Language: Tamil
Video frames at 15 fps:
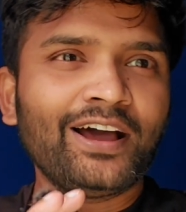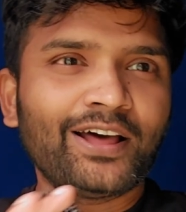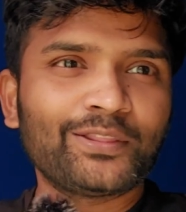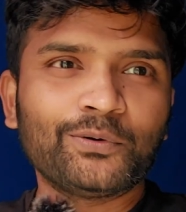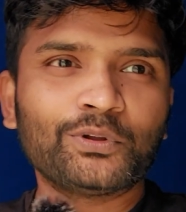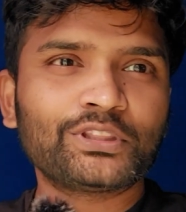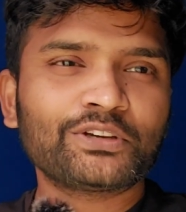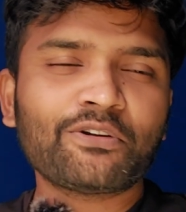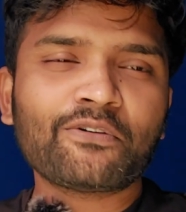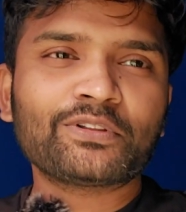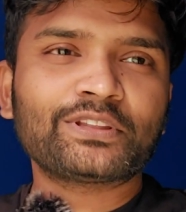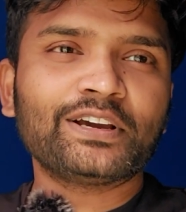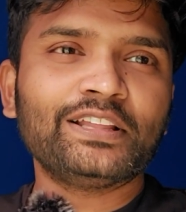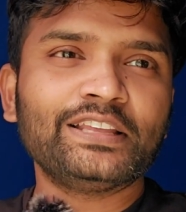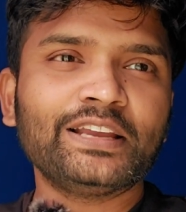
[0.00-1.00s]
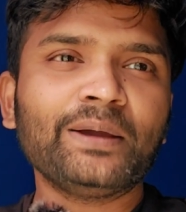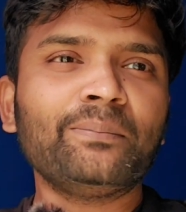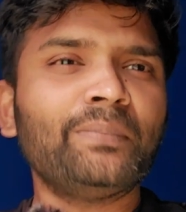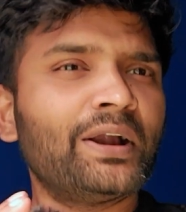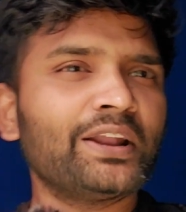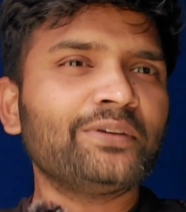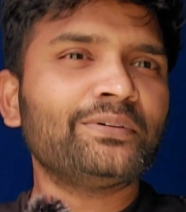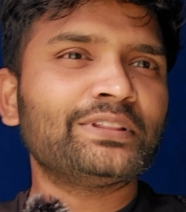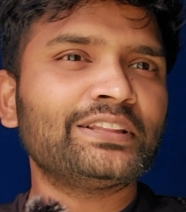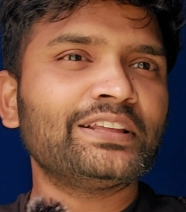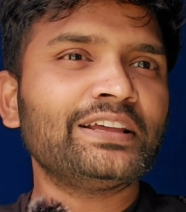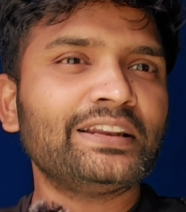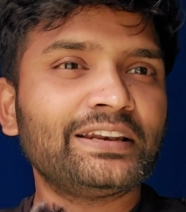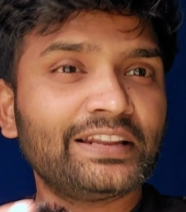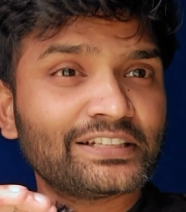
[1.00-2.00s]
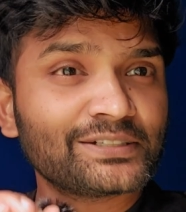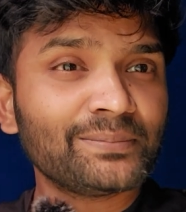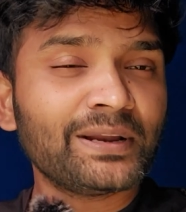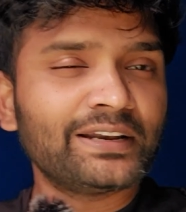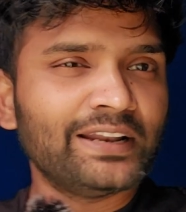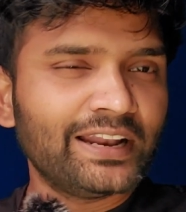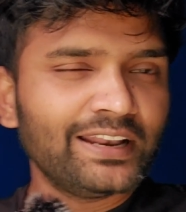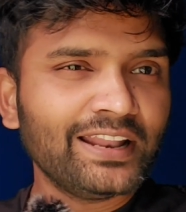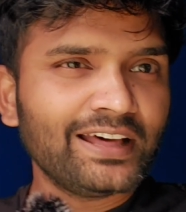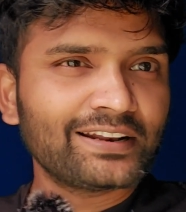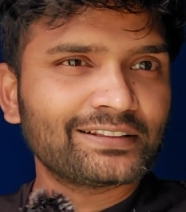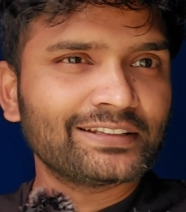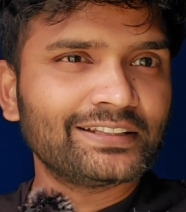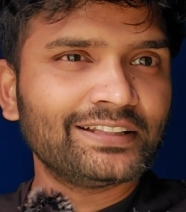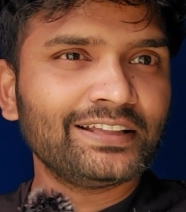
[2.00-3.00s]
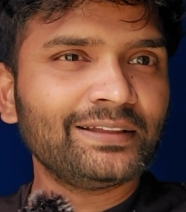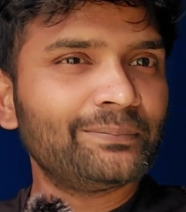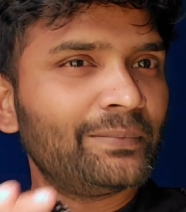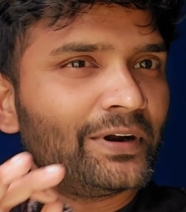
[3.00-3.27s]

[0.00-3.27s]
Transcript: அதை ஒத்துக்கவே ஒத்துக்காதீங்க படம் வந்து நிஜமாக நல்லா இருந்தது